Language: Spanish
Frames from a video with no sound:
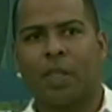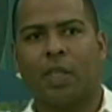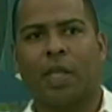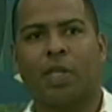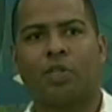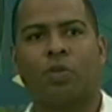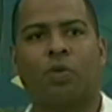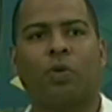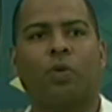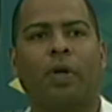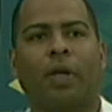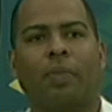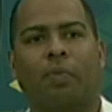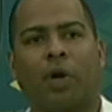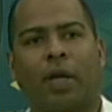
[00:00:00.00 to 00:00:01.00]
De
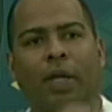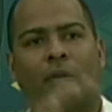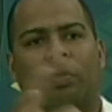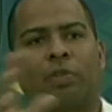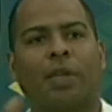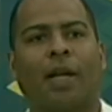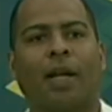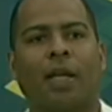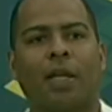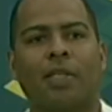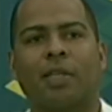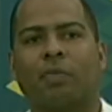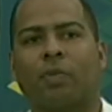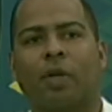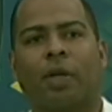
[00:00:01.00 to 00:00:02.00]
hecho, eh, por ahí en nuestras
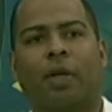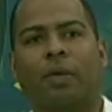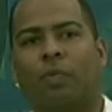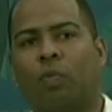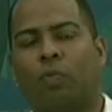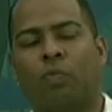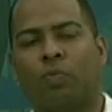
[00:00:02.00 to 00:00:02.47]
redes eh,